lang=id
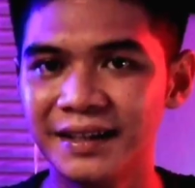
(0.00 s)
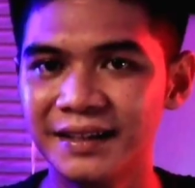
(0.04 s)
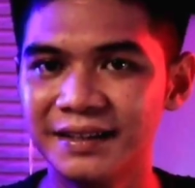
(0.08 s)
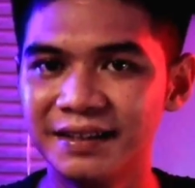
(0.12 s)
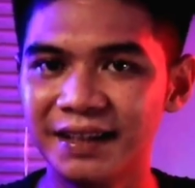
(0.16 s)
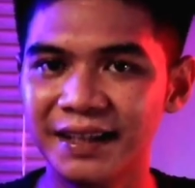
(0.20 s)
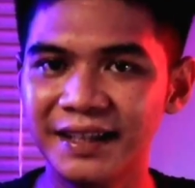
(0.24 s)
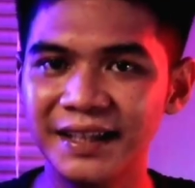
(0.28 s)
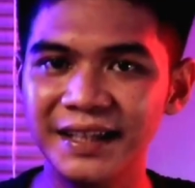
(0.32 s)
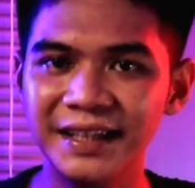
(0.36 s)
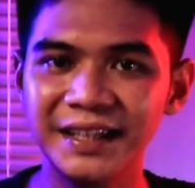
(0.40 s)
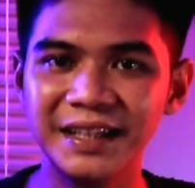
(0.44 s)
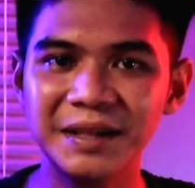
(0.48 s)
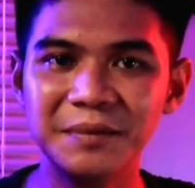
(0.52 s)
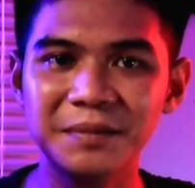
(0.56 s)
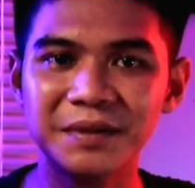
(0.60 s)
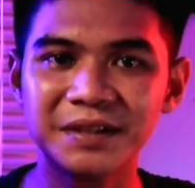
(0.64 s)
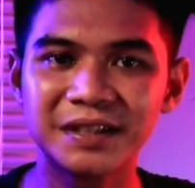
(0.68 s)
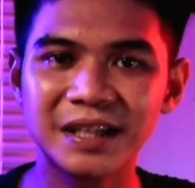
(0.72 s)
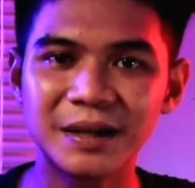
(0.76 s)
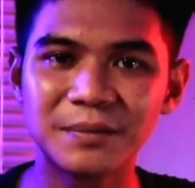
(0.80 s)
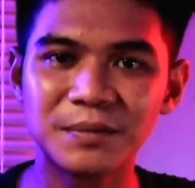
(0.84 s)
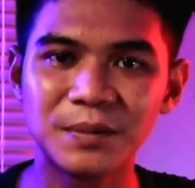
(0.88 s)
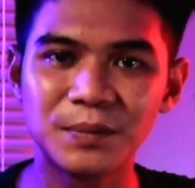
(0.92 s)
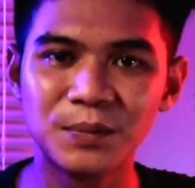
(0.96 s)
Jadi ini
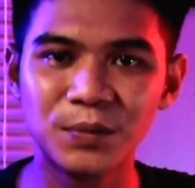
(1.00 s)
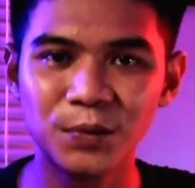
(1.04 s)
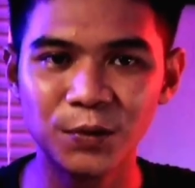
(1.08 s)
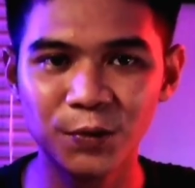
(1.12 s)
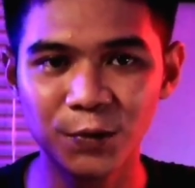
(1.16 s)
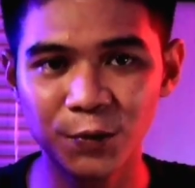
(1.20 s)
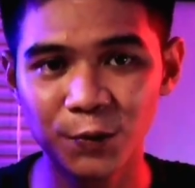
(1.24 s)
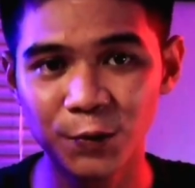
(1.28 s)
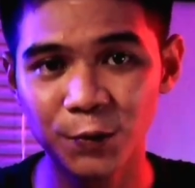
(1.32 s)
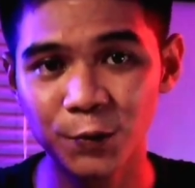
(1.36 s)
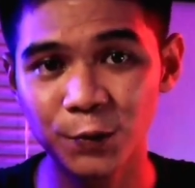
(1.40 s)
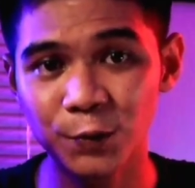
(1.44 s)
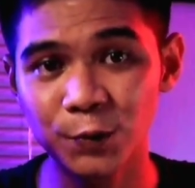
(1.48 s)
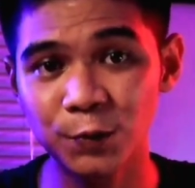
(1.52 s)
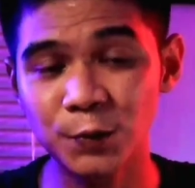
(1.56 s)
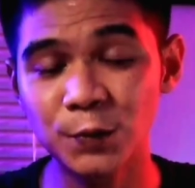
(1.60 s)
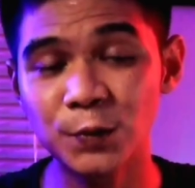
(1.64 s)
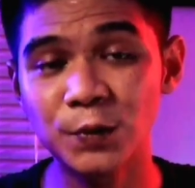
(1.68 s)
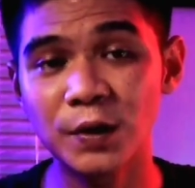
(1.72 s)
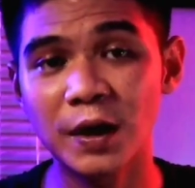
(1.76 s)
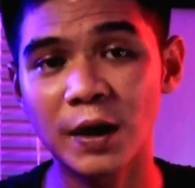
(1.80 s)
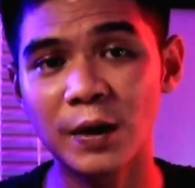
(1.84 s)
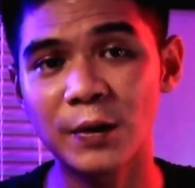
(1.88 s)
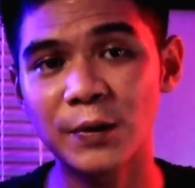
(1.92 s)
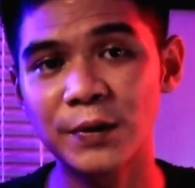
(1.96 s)
bisa membunuh
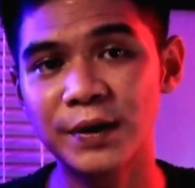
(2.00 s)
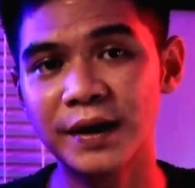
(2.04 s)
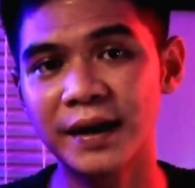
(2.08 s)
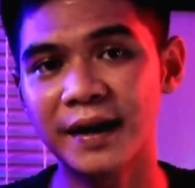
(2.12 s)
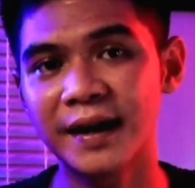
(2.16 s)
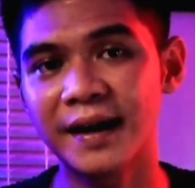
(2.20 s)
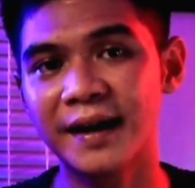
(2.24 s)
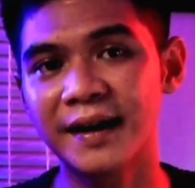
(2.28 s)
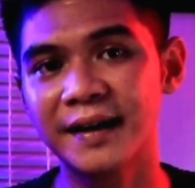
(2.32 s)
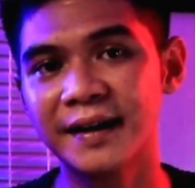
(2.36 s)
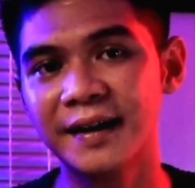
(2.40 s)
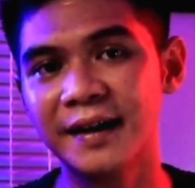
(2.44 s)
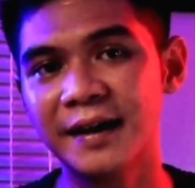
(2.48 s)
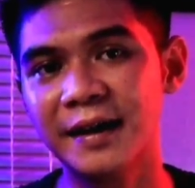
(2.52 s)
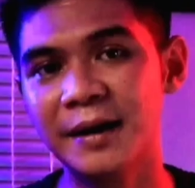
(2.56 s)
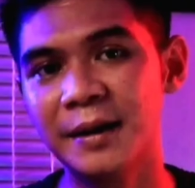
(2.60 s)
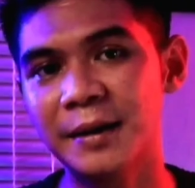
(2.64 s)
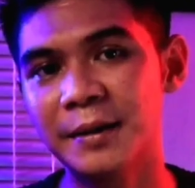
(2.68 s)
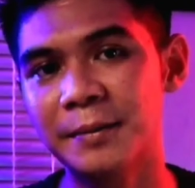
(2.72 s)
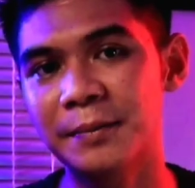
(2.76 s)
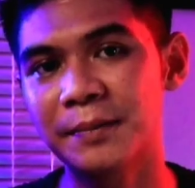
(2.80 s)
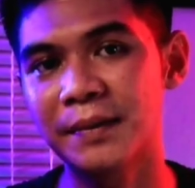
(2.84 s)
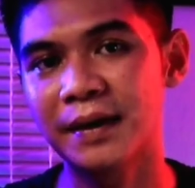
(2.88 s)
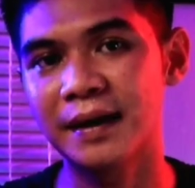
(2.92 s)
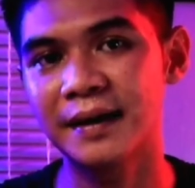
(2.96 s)
tungau yang
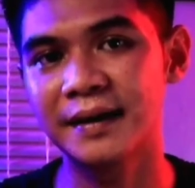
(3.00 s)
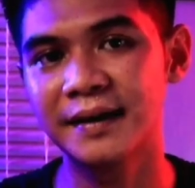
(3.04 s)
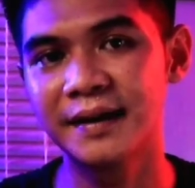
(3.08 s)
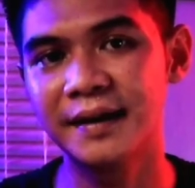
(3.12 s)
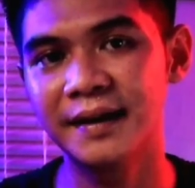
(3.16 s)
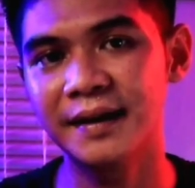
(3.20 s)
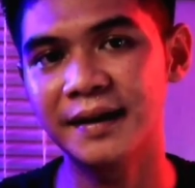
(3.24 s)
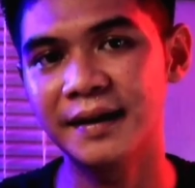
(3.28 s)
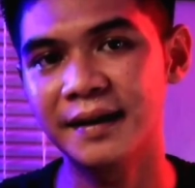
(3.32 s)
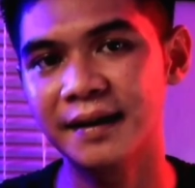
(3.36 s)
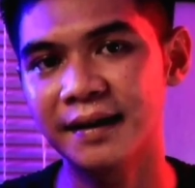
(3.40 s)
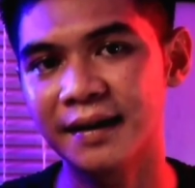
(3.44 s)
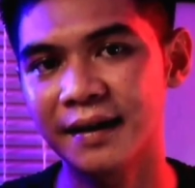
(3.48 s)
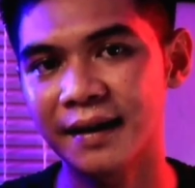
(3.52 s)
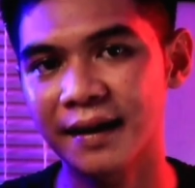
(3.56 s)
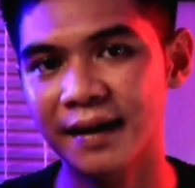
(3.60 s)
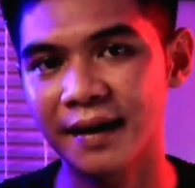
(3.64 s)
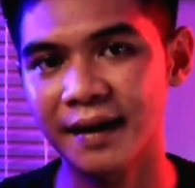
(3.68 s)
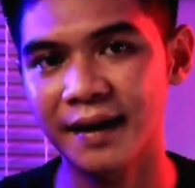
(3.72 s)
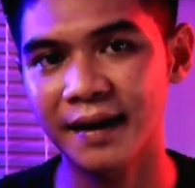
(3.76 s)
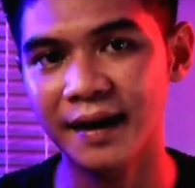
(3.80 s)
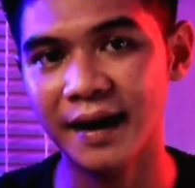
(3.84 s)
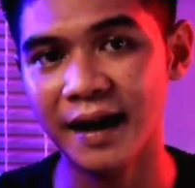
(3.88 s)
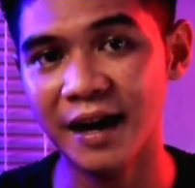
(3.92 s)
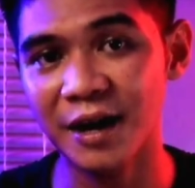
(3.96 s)
ada pada
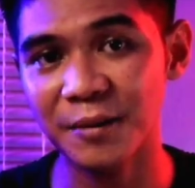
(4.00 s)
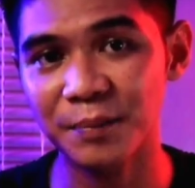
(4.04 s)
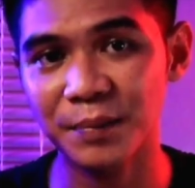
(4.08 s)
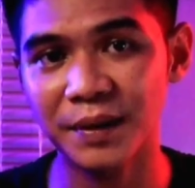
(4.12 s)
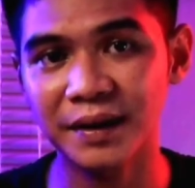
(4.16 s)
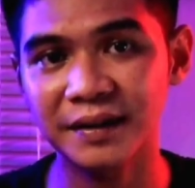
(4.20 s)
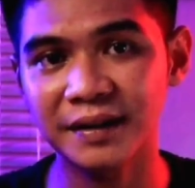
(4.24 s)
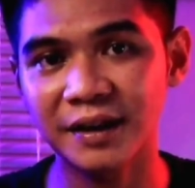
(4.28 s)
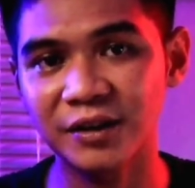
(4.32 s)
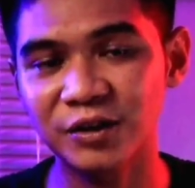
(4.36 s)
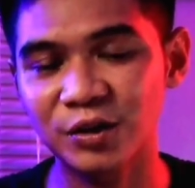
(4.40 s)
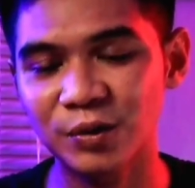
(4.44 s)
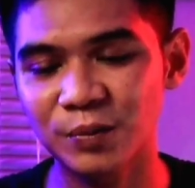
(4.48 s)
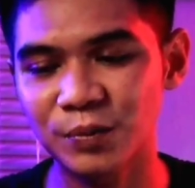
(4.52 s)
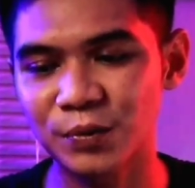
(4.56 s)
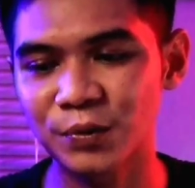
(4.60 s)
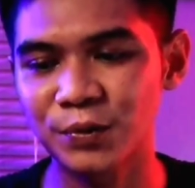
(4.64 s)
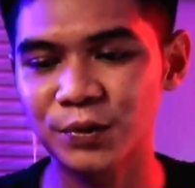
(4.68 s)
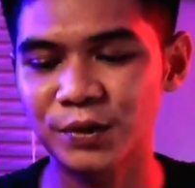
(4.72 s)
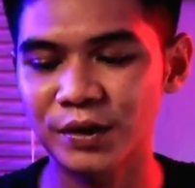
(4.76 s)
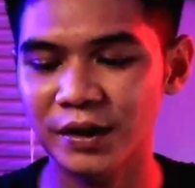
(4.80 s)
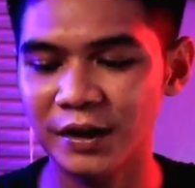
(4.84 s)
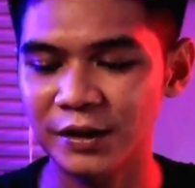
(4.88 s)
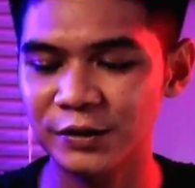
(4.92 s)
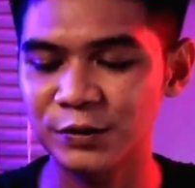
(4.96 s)
karpet
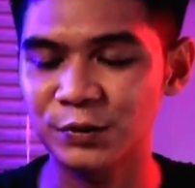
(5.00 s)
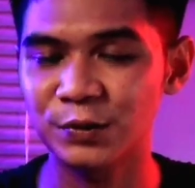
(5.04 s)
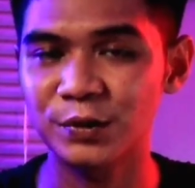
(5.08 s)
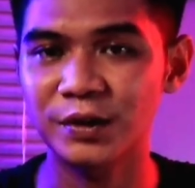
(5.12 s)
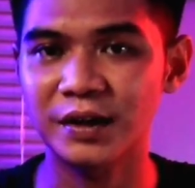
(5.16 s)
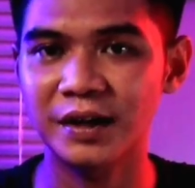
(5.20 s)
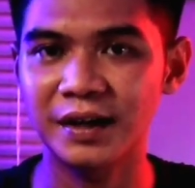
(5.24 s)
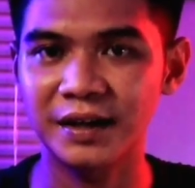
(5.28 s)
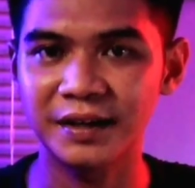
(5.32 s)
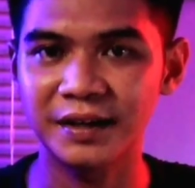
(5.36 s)
ataupun kasur